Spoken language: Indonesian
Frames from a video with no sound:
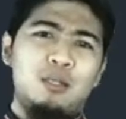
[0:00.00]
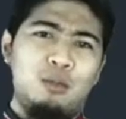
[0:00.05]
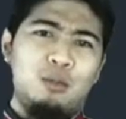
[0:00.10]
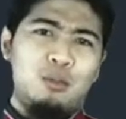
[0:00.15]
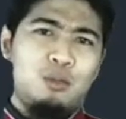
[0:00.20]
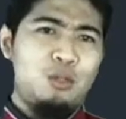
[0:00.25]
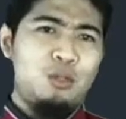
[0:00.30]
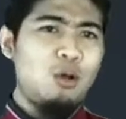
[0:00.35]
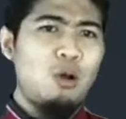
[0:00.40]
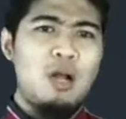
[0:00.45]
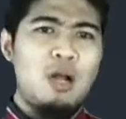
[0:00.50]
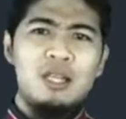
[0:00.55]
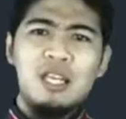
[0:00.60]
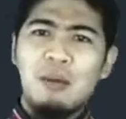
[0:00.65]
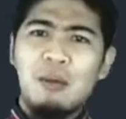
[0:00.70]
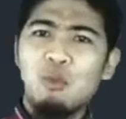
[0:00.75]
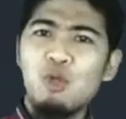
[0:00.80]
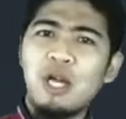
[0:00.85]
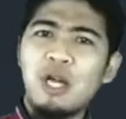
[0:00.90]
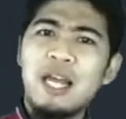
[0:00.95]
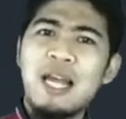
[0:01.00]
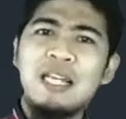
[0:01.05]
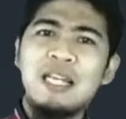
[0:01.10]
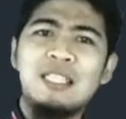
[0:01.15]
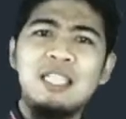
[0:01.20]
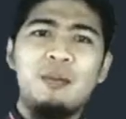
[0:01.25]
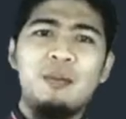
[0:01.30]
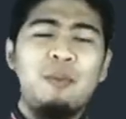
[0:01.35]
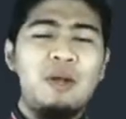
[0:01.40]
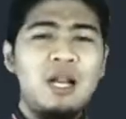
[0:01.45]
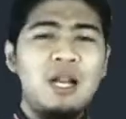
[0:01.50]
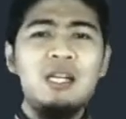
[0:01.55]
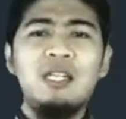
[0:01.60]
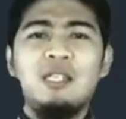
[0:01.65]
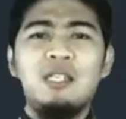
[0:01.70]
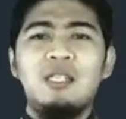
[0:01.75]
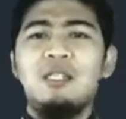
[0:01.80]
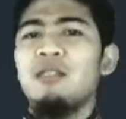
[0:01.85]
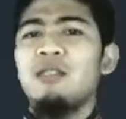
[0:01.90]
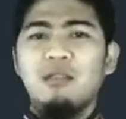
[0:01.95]
seolah-olah tidak menyukai anjing. Padahal
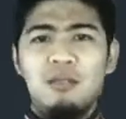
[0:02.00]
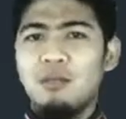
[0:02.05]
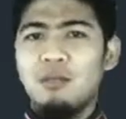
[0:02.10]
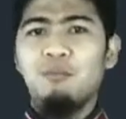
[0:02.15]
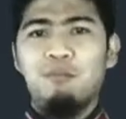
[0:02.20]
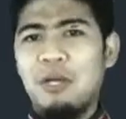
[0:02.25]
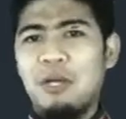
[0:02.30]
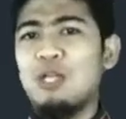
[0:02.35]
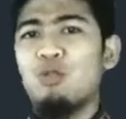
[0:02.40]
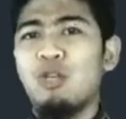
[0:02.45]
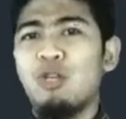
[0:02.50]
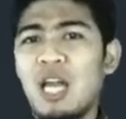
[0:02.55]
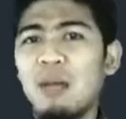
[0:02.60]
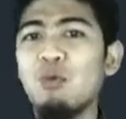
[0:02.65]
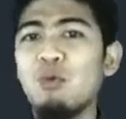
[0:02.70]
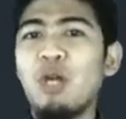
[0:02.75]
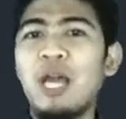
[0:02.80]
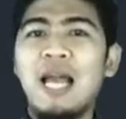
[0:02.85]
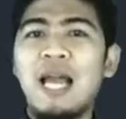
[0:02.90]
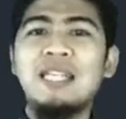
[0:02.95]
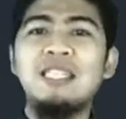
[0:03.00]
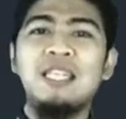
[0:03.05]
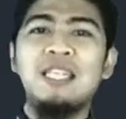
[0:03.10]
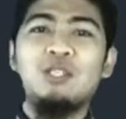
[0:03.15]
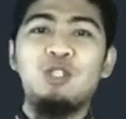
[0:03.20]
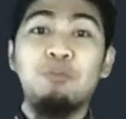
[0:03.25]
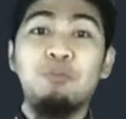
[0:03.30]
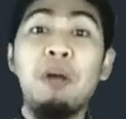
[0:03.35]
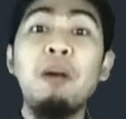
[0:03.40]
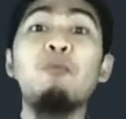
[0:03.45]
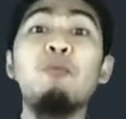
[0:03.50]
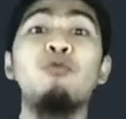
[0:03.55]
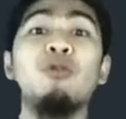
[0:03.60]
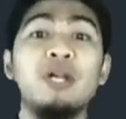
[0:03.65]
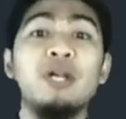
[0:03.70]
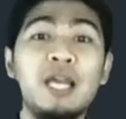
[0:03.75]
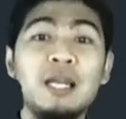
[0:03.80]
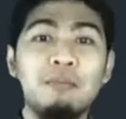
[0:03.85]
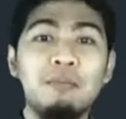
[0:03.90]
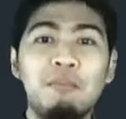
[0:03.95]
banyak juga yang menyukai anjing, cuma
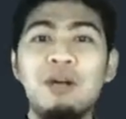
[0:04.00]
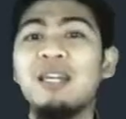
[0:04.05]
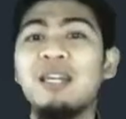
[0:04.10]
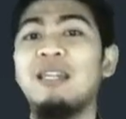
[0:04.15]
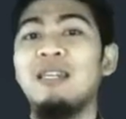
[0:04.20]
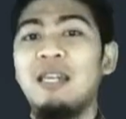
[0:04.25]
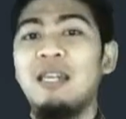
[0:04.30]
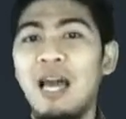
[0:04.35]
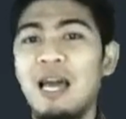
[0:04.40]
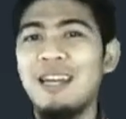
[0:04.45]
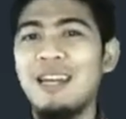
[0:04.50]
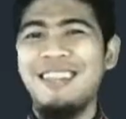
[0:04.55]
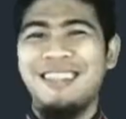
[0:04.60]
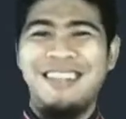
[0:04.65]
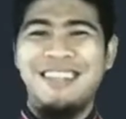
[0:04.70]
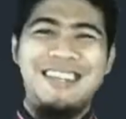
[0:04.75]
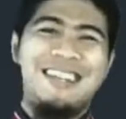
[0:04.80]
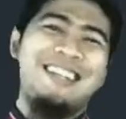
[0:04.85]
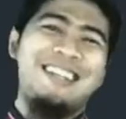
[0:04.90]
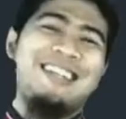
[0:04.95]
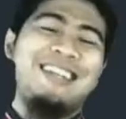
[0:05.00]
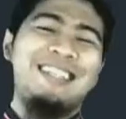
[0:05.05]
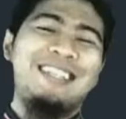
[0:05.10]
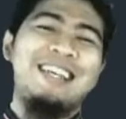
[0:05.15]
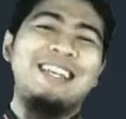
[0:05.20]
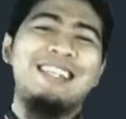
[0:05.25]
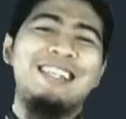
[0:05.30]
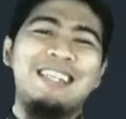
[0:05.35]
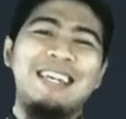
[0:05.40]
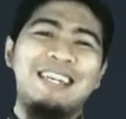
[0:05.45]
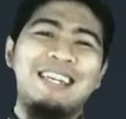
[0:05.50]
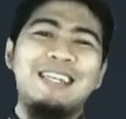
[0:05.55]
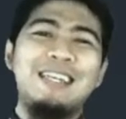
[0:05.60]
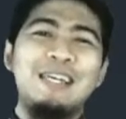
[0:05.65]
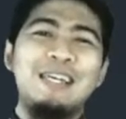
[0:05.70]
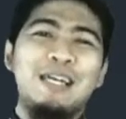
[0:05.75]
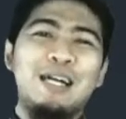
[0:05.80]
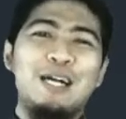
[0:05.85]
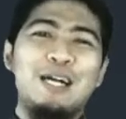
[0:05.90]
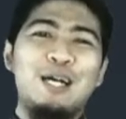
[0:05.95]
mungkin menghindari ya kan ya tadi ya
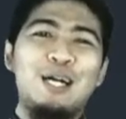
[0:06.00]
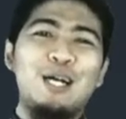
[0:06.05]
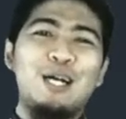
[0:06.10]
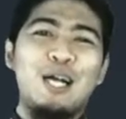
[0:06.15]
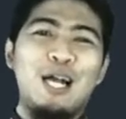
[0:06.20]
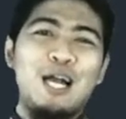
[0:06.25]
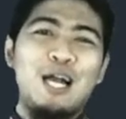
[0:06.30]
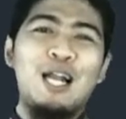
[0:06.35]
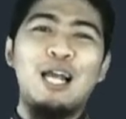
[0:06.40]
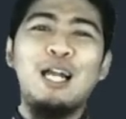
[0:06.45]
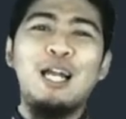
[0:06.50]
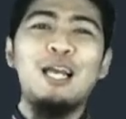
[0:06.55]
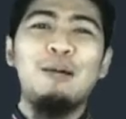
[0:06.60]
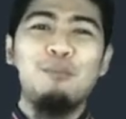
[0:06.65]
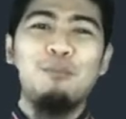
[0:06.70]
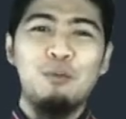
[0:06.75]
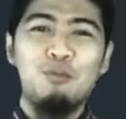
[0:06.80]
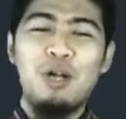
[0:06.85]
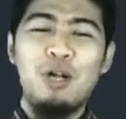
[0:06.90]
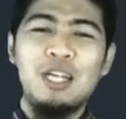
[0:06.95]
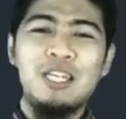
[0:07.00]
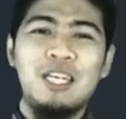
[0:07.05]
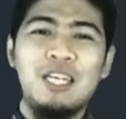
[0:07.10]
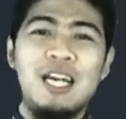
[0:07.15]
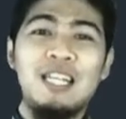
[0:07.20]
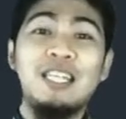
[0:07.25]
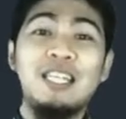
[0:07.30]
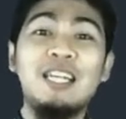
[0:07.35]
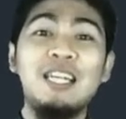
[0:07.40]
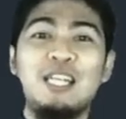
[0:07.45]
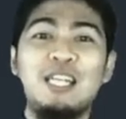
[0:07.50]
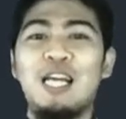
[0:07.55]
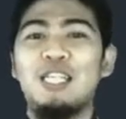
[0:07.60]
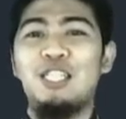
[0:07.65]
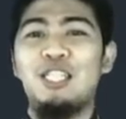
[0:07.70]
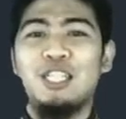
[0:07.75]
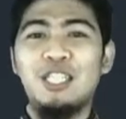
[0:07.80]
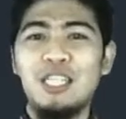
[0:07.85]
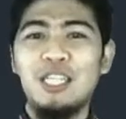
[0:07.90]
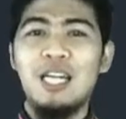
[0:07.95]
eh, hal-hal uh, yang berhubungan dengan tadi
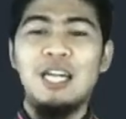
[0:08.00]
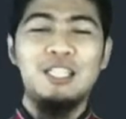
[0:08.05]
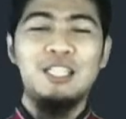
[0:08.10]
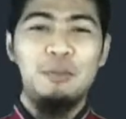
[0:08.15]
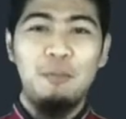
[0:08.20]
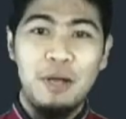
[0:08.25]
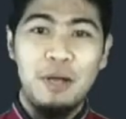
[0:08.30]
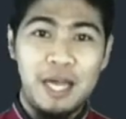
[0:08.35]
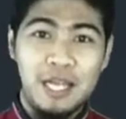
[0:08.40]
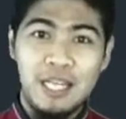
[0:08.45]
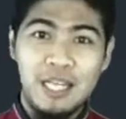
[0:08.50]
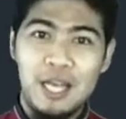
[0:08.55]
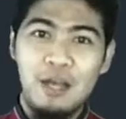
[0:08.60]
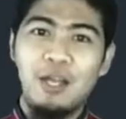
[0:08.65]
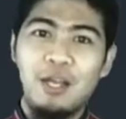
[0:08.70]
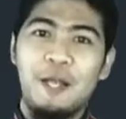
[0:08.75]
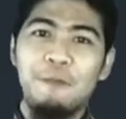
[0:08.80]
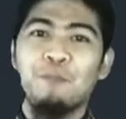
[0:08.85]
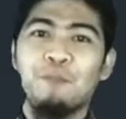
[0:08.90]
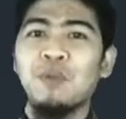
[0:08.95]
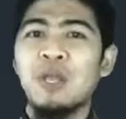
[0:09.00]
najisnya dan sebagainya. Oke. Okay.